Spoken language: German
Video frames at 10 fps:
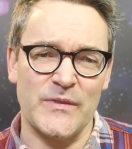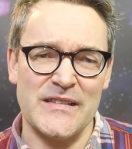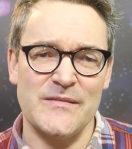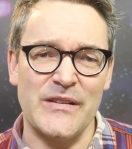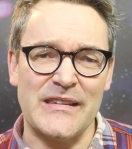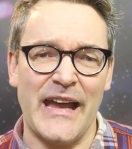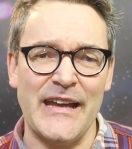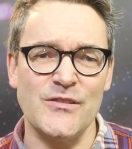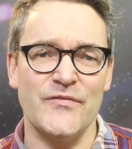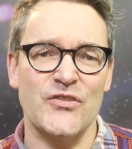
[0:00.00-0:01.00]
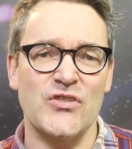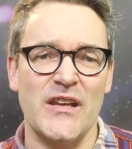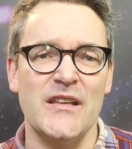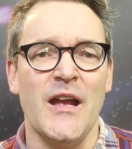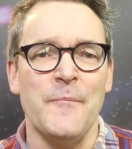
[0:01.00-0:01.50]
Um das im Detail zu
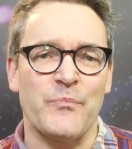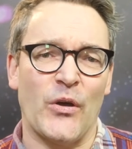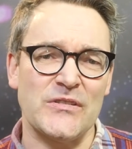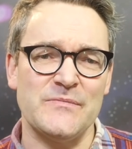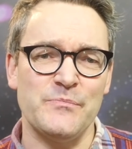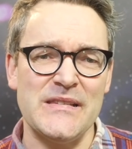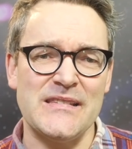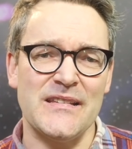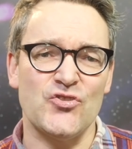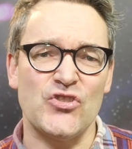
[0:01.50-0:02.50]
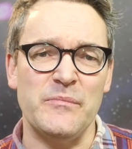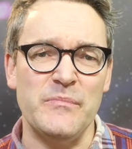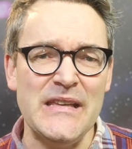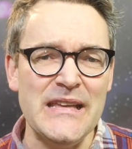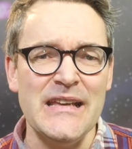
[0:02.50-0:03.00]
verstehen, baut es ein bisschen
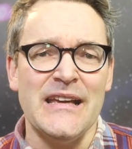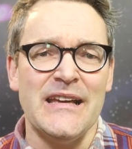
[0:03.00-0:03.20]
Chemie.